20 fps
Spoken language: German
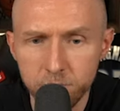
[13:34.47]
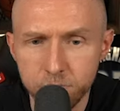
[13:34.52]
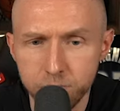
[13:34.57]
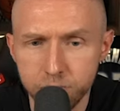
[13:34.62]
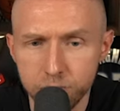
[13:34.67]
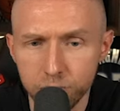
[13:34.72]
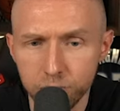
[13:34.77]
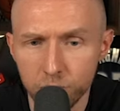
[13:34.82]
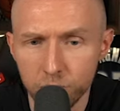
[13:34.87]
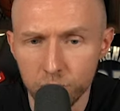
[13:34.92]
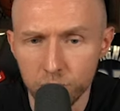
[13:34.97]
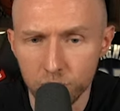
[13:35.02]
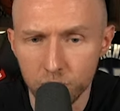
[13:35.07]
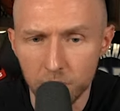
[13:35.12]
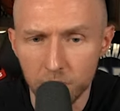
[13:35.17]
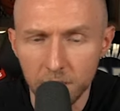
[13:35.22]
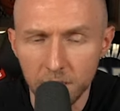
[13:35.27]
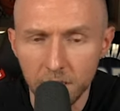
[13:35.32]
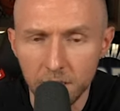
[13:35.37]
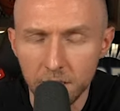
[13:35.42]
Puh,
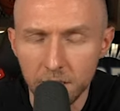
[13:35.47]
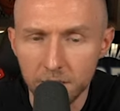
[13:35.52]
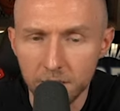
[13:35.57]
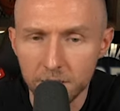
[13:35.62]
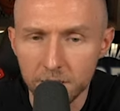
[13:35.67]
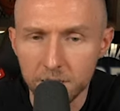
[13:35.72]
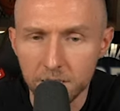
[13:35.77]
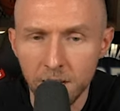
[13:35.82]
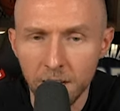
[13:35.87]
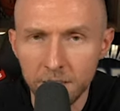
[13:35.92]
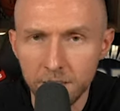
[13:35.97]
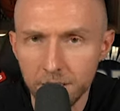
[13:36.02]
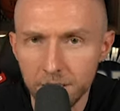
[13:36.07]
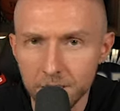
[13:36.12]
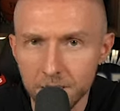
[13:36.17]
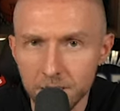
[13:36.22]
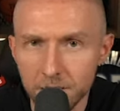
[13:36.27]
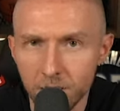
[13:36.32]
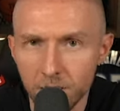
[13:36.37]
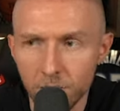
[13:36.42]
sah in der
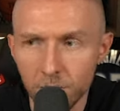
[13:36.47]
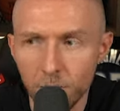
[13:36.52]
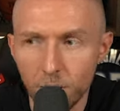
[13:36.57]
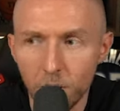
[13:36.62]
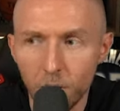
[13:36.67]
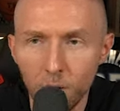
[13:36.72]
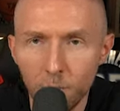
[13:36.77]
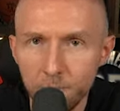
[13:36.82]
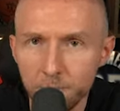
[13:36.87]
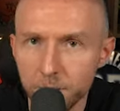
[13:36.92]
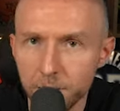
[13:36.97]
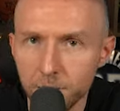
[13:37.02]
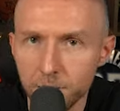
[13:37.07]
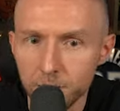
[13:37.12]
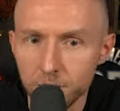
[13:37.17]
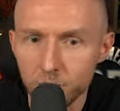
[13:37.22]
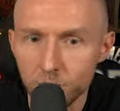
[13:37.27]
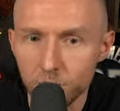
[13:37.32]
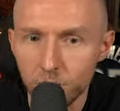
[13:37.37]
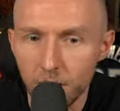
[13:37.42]
Saison überhaupt nicht
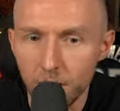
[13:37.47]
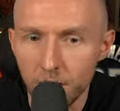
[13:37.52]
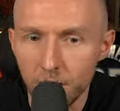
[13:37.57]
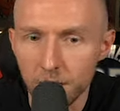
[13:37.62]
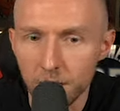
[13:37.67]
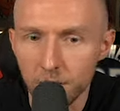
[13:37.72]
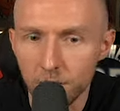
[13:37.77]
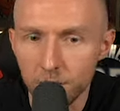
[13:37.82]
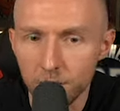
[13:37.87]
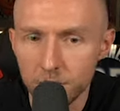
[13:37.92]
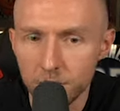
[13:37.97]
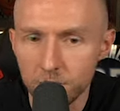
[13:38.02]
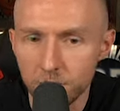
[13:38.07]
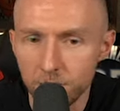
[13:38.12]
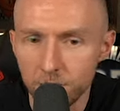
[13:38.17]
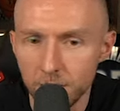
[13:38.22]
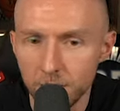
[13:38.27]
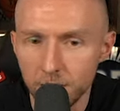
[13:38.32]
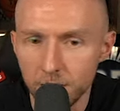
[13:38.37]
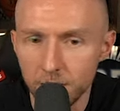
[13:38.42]
mehr so stark aus
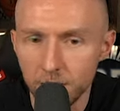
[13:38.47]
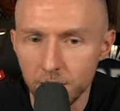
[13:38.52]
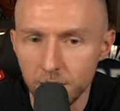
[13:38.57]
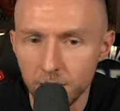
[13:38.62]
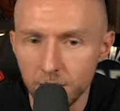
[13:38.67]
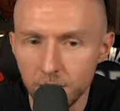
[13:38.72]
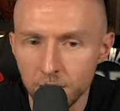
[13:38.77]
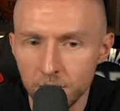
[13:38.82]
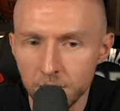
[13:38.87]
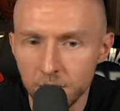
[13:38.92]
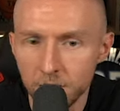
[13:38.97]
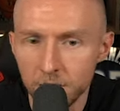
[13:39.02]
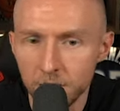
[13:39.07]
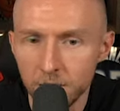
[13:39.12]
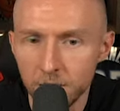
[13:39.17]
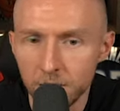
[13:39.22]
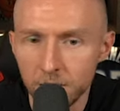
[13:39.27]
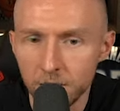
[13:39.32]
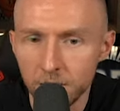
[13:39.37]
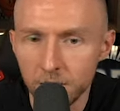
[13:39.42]
wie
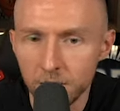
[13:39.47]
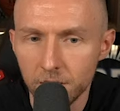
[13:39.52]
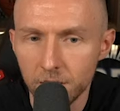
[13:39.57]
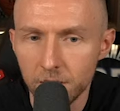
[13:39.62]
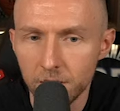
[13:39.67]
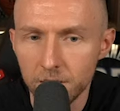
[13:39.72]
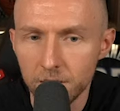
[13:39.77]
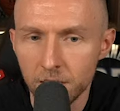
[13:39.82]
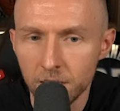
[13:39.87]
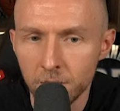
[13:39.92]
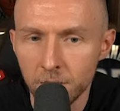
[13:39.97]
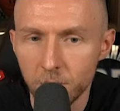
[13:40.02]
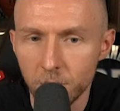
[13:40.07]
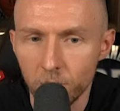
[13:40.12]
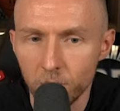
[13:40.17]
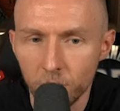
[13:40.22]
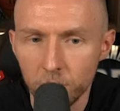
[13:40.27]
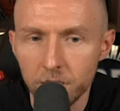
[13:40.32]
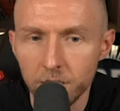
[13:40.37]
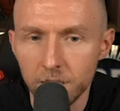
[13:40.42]
in seinem
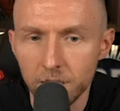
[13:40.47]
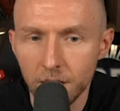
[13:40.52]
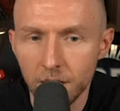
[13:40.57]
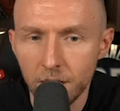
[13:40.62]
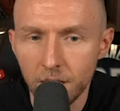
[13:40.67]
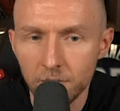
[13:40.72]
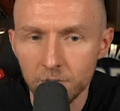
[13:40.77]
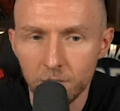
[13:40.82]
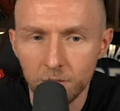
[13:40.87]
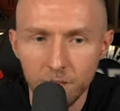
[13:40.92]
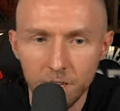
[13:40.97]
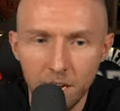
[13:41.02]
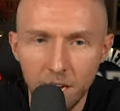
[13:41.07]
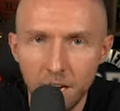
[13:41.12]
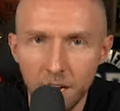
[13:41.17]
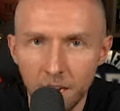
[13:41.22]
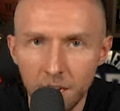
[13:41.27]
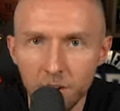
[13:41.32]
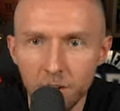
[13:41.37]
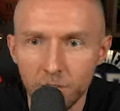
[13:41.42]
Rookie-Jahr, wo wir ja
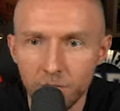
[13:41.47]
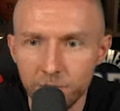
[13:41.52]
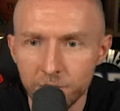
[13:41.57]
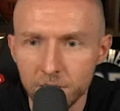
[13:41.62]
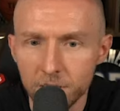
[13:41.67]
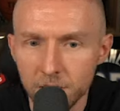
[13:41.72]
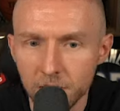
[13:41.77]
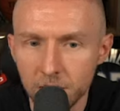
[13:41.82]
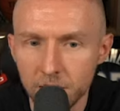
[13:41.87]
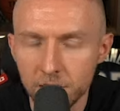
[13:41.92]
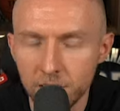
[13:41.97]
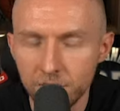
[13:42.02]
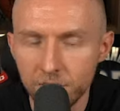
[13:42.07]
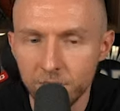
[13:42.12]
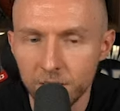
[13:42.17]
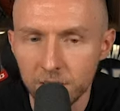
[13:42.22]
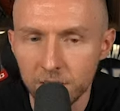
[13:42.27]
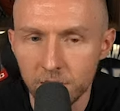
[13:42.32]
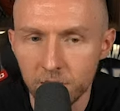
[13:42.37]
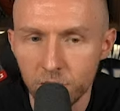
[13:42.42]
alle auch von seiner
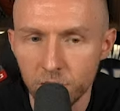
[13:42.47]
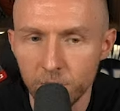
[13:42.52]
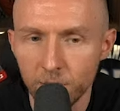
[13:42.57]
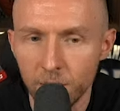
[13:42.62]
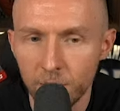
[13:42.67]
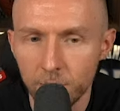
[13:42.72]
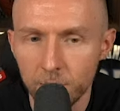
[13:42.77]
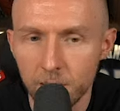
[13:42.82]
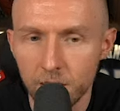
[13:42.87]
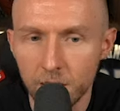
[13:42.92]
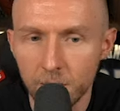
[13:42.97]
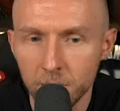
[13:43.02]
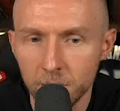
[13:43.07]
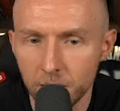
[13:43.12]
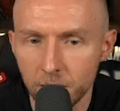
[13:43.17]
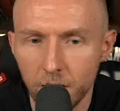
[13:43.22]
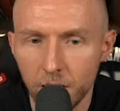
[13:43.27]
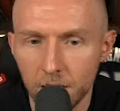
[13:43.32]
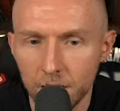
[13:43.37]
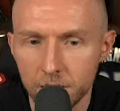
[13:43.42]
Defense geschwärmt haben.
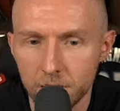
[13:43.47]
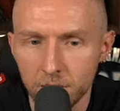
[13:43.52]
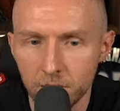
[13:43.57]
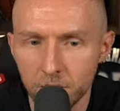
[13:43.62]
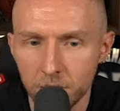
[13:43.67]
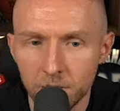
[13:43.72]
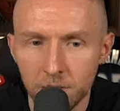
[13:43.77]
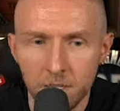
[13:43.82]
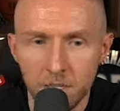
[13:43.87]
Also